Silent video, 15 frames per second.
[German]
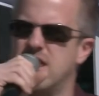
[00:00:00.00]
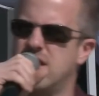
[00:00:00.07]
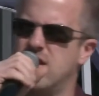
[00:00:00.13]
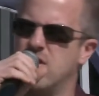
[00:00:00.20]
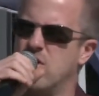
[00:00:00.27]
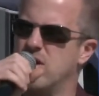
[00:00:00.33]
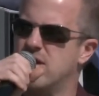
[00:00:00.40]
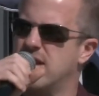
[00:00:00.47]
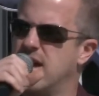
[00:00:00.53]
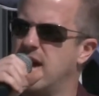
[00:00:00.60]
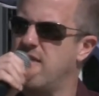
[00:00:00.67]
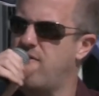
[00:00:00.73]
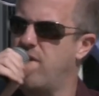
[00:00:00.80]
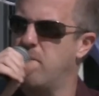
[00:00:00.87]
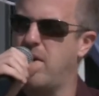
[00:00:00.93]
ich denn heute
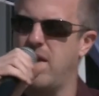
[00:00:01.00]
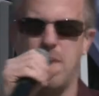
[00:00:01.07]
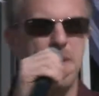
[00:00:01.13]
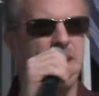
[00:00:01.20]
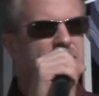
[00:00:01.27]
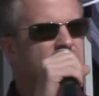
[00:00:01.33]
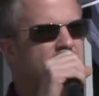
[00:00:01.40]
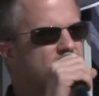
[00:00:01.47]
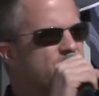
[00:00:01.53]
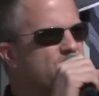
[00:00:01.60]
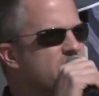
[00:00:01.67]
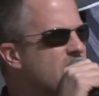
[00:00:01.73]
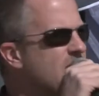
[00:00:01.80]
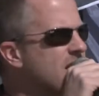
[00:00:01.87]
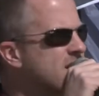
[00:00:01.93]
ja, vom
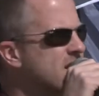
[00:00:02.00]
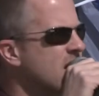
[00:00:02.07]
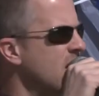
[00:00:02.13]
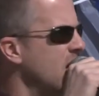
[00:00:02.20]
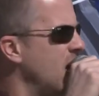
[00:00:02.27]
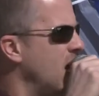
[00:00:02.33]
Parlamentarischen Rat?